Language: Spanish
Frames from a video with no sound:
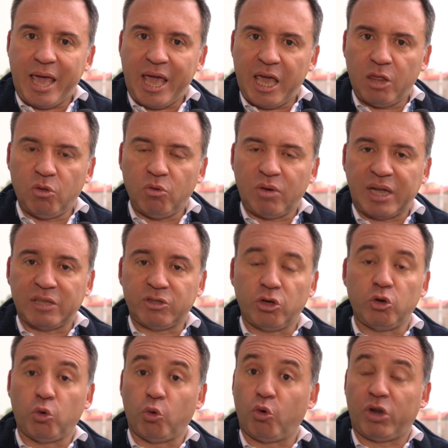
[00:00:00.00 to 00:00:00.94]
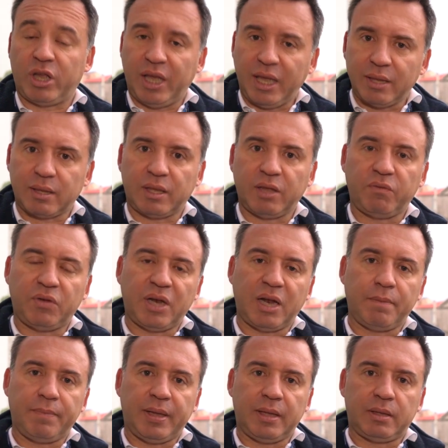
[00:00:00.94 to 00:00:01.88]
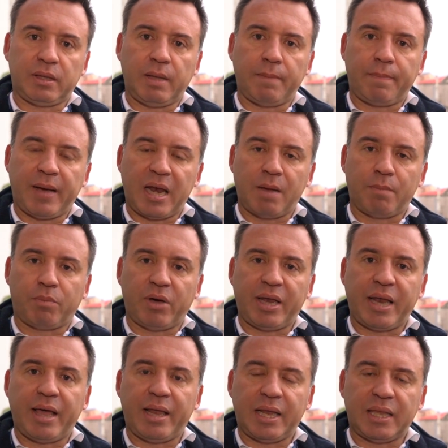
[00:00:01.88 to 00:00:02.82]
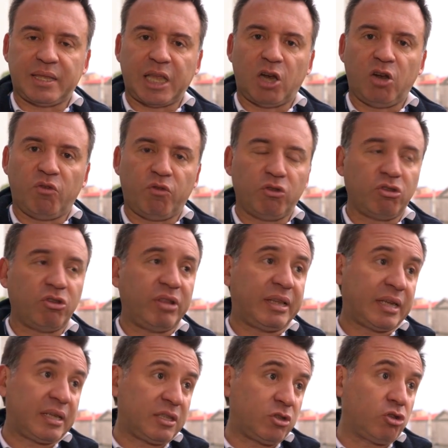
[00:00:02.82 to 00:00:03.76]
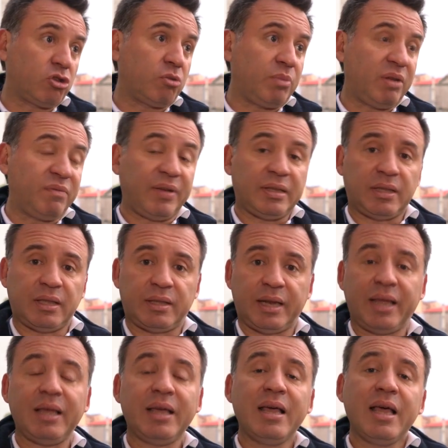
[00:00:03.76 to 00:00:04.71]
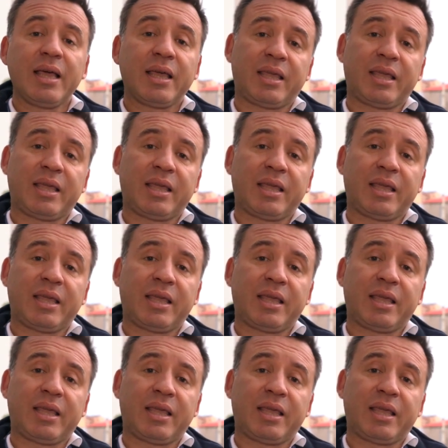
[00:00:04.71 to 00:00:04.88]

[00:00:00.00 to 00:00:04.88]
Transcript: educación urgente finalmente para poder adelantar los fondos de transición 2023